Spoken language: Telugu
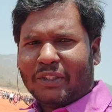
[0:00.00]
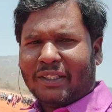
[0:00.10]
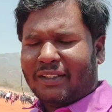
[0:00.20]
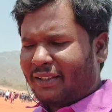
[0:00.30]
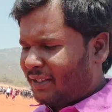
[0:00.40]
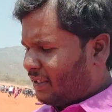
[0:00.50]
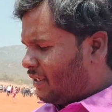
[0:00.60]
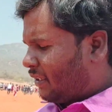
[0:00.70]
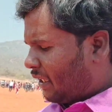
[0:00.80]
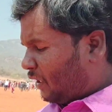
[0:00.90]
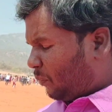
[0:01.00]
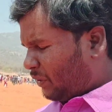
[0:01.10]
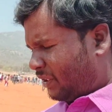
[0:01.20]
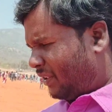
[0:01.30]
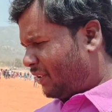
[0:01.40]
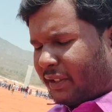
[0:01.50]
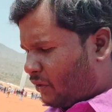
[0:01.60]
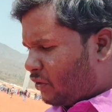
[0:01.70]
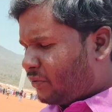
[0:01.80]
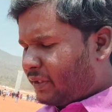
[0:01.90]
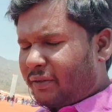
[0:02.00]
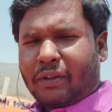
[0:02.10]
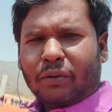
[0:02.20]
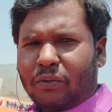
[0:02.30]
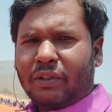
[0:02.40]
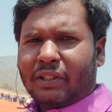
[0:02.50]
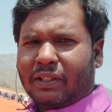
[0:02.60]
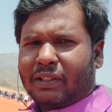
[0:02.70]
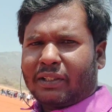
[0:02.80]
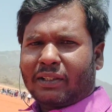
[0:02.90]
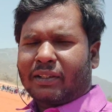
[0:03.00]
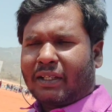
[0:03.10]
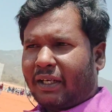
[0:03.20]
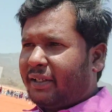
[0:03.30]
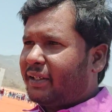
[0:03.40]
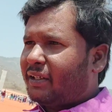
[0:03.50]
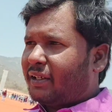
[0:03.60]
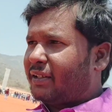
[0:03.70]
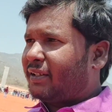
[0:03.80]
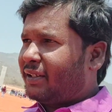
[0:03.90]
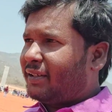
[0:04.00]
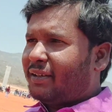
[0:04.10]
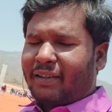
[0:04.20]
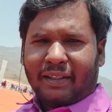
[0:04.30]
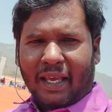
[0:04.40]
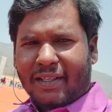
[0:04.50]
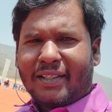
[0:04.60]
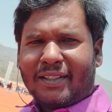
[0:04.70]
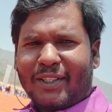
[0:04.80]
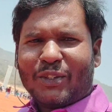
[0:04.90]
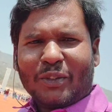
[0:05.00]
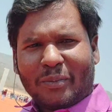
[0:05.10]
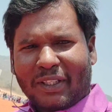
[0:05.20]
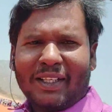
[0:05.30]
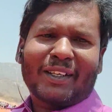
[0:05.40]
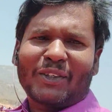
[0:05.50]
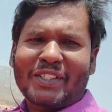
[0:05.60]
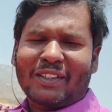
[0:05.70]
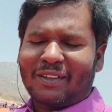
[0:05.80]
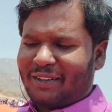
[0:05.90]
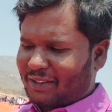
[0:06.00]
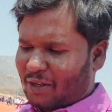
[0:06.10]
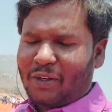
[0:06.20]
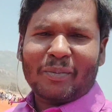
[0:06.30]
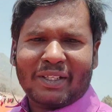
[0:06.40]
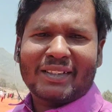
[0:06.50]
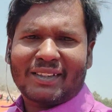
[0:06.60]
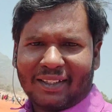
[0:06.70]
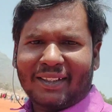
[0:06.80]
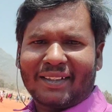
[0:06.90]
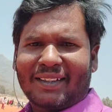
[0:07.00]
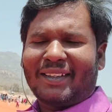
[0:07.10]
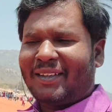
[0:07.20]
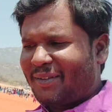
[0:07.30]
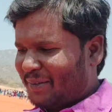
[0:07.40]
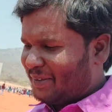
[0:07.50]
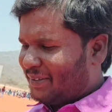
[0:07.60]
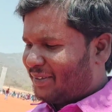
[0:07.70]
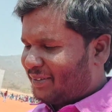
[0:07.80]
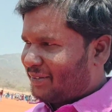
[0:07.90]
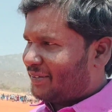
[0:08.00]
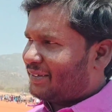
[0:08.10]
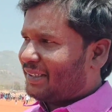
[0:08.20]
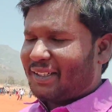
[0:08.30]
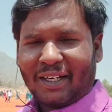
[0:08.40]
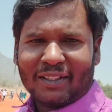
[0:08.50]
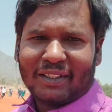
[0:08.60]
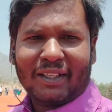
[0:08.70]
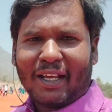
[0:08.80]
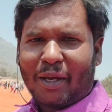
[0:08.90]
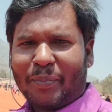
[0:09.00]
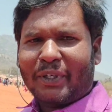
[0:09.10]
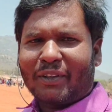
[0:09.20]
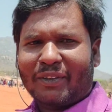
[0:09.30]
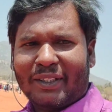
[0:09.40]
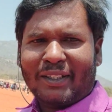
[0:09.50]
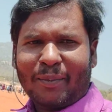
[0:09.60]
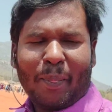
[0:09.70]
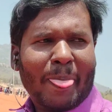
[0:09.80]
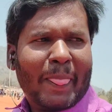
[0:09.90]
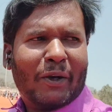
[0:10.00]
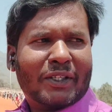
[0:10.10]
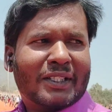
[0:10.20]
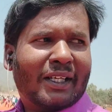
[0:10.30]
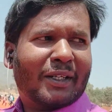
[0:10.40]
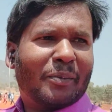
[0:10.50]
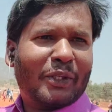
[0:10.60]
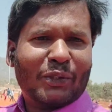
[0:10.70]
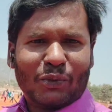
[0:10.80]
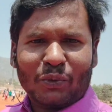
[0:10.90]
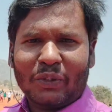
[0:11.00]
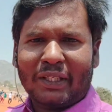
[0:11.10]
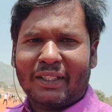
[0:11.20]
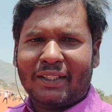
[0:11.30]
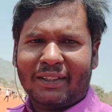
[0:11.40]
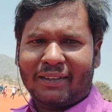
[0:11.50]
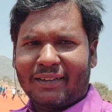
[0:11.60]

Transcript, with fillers: కుదిరింది కాకపోతే ఈరోజు వేరే వర్క్ ఉండిందండి కానీ నేను అది క్యాన్సిల్ చేసుకొని మరీ ఇక్కడ వచ్చి రావడం అనేది జరిగింది నాకు చాలా హ్యాపీగా ఉంది ఒకసారి మీరు చూడండి